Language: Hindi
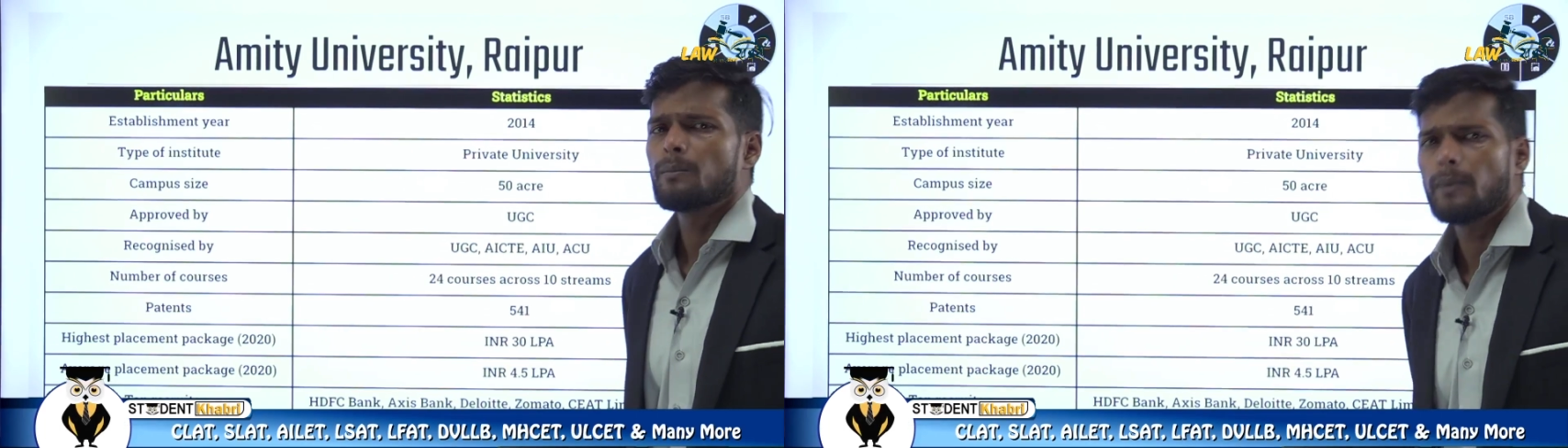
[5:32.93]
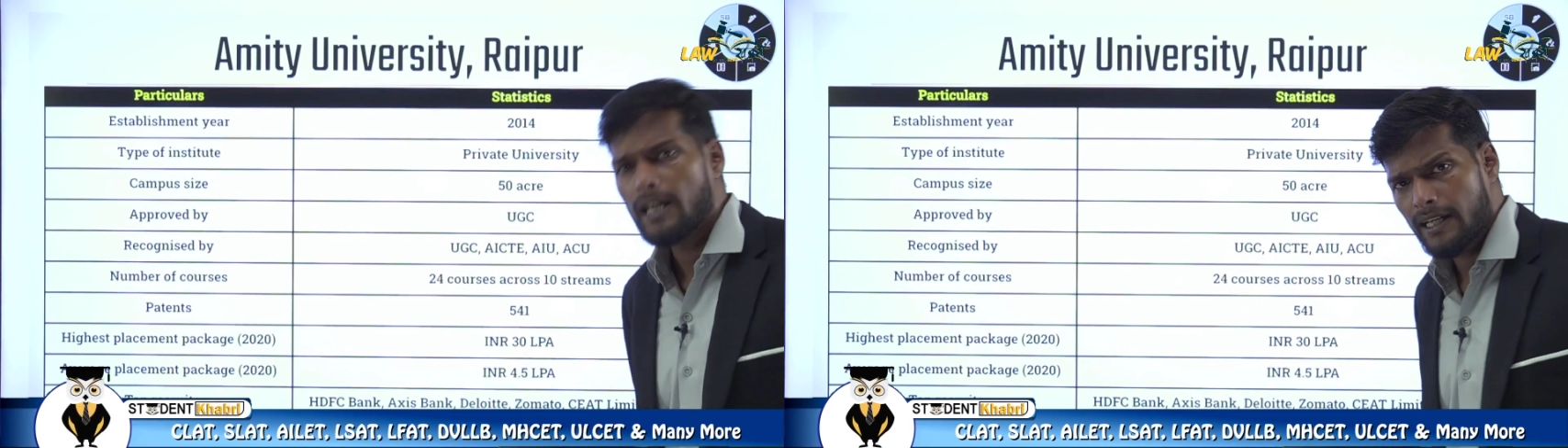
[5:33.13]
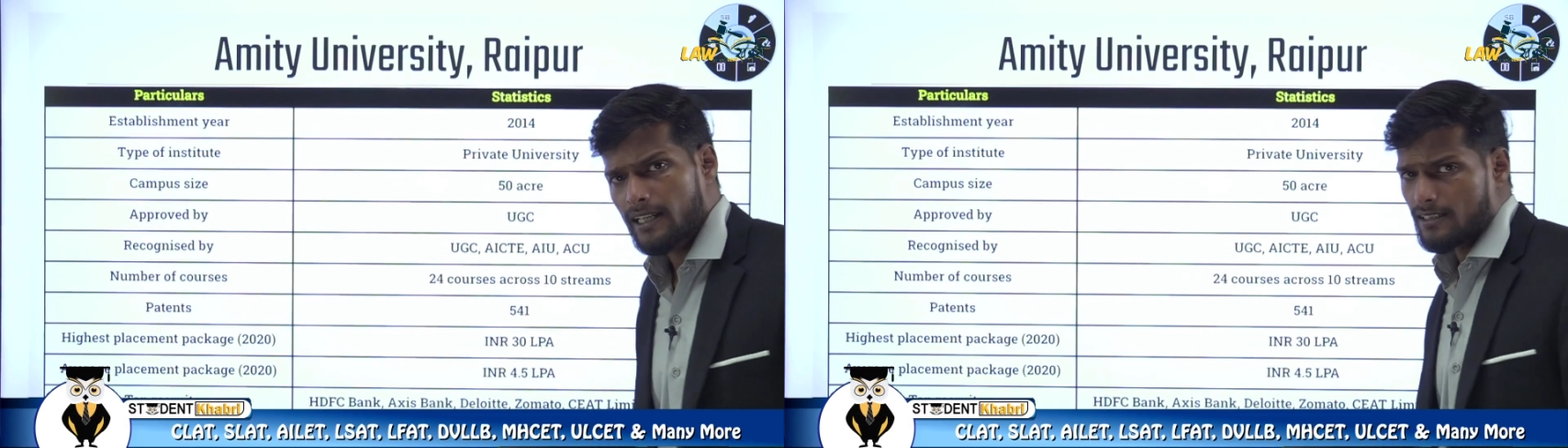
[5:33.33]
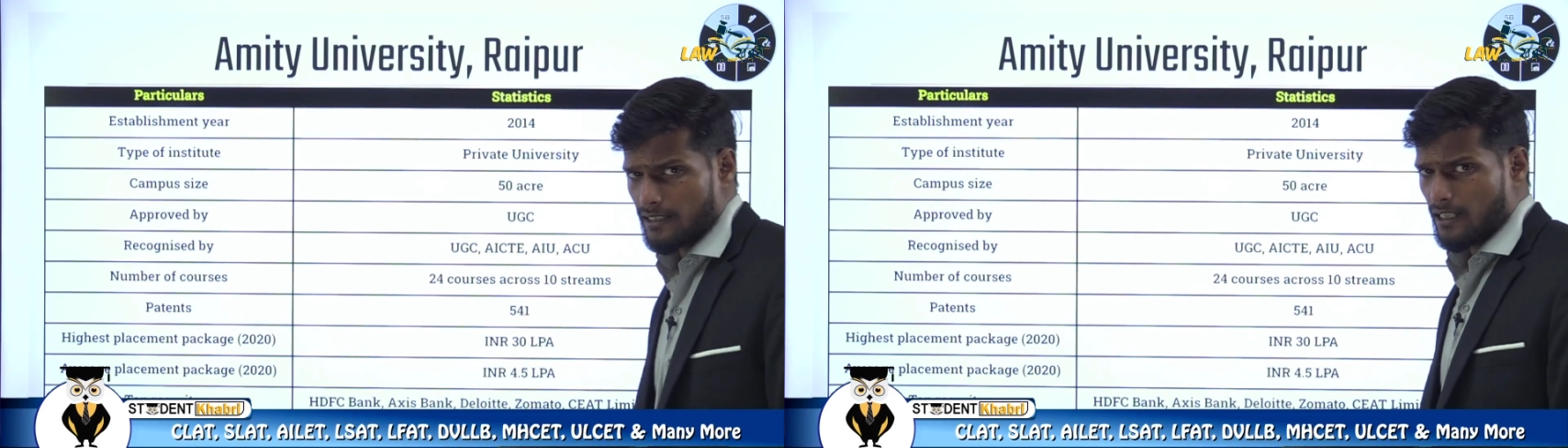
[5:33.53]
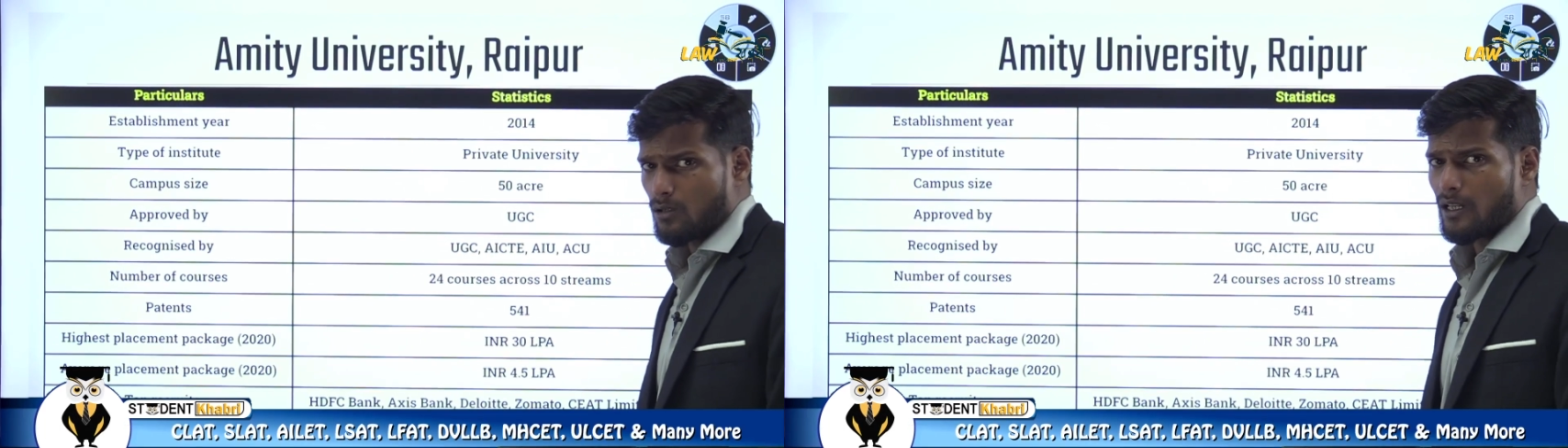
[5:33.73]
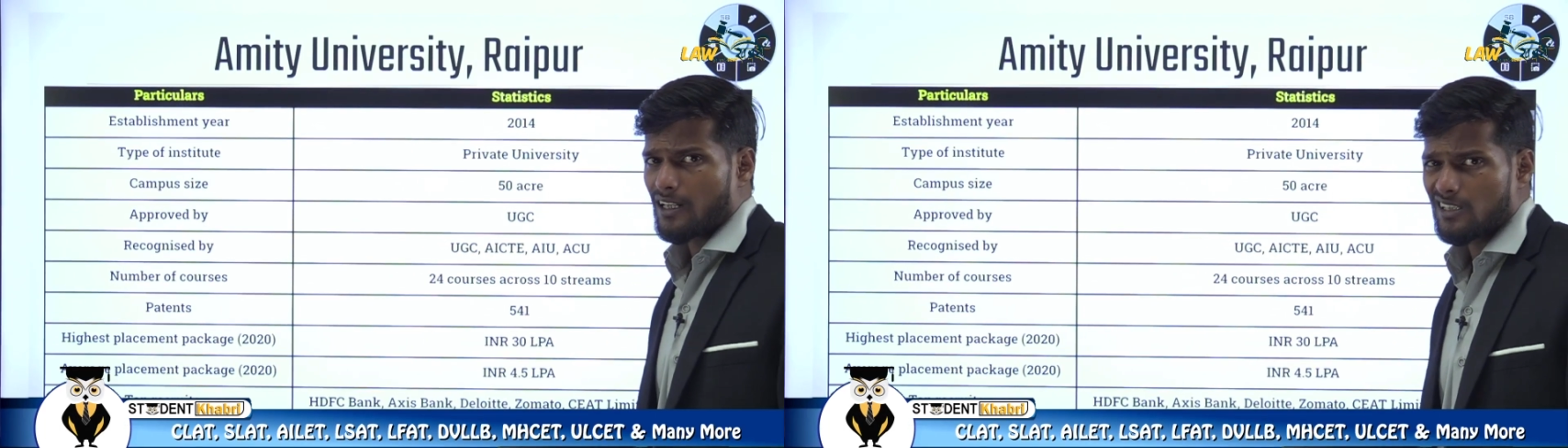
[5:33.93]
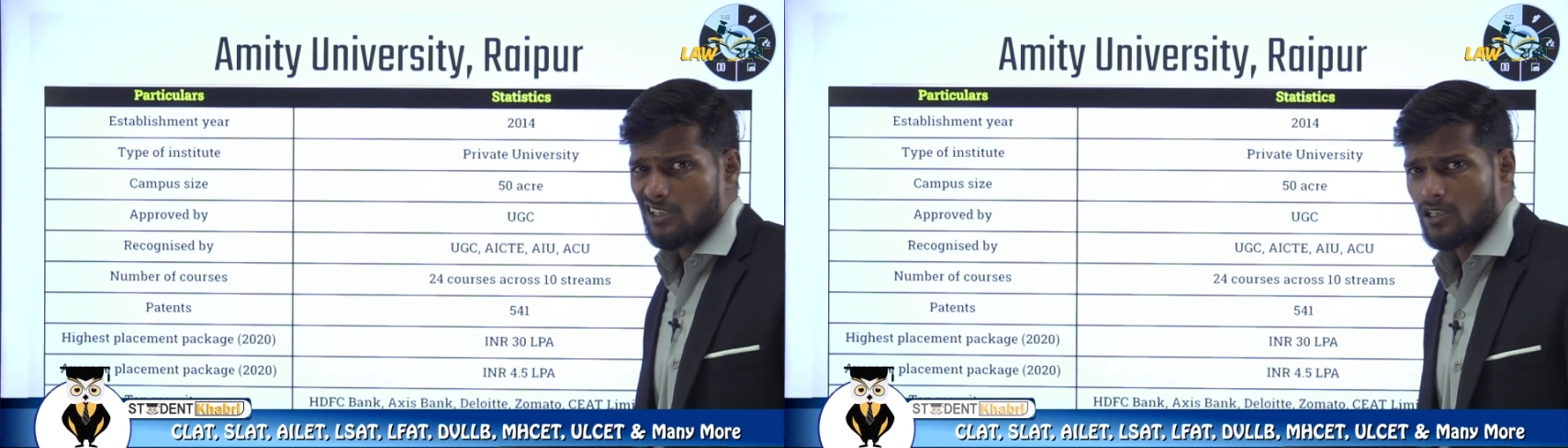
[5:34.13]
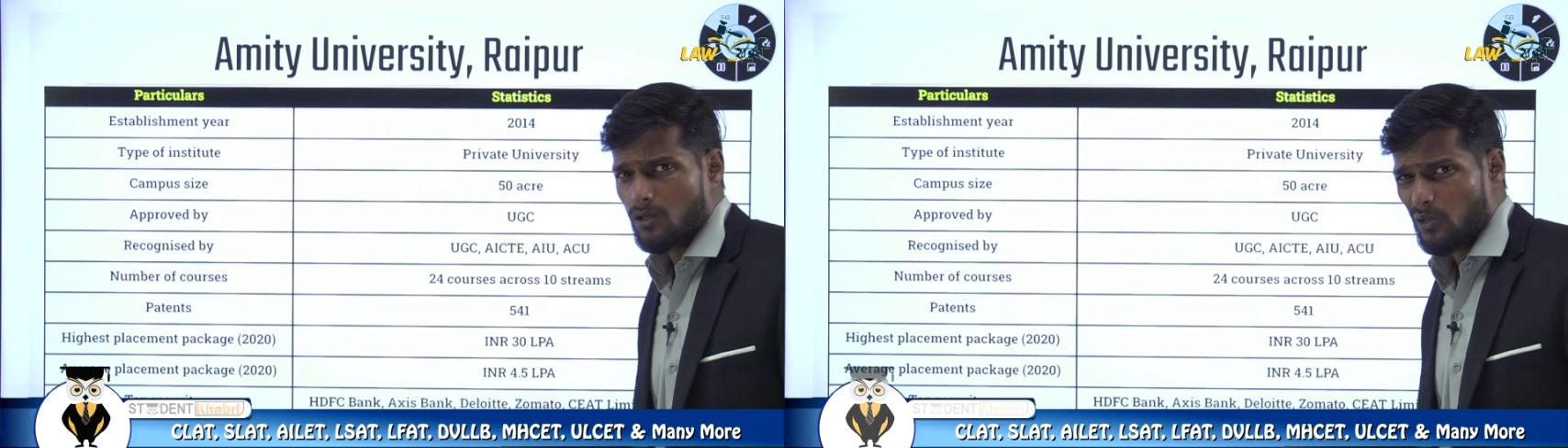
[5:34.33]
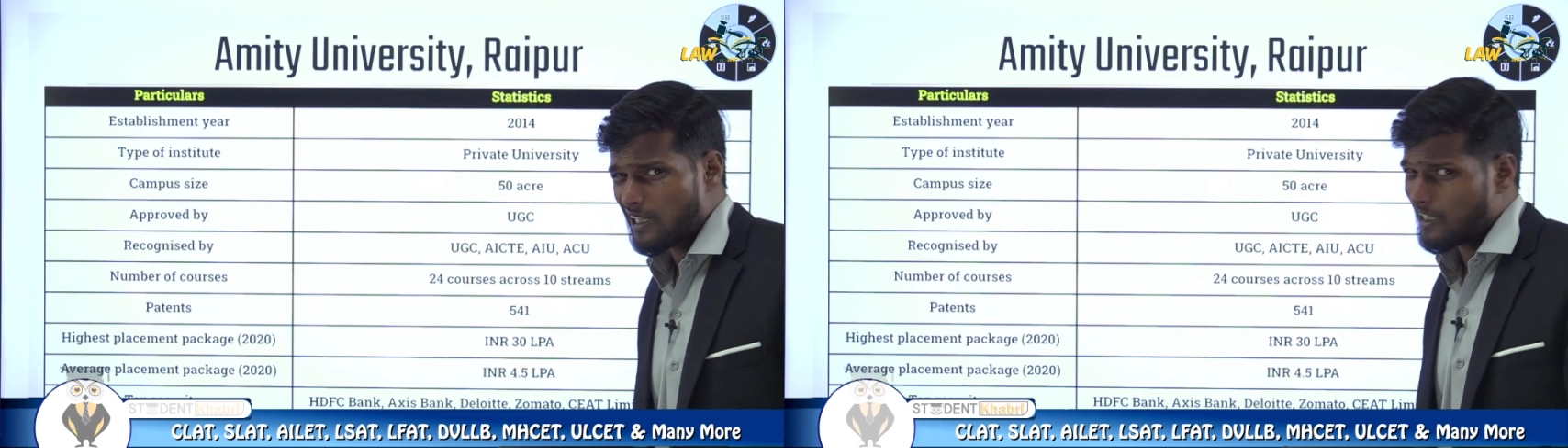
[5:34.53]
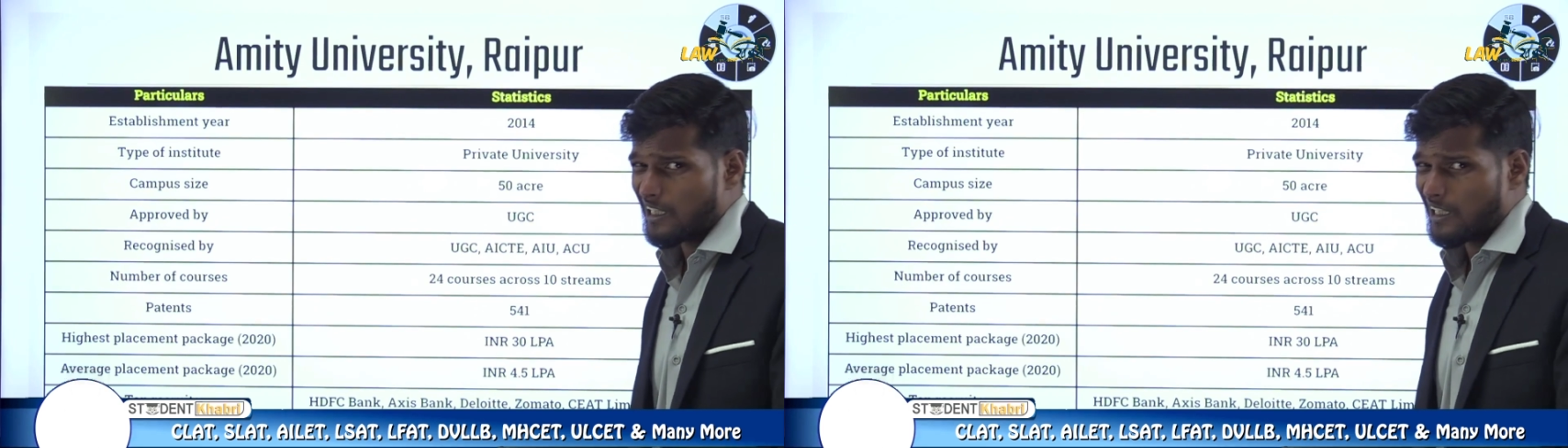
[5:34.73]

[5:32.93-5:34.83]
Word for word: पीटेंट्स इनके द्वारा रजिस्टर्ड हुए लेकिन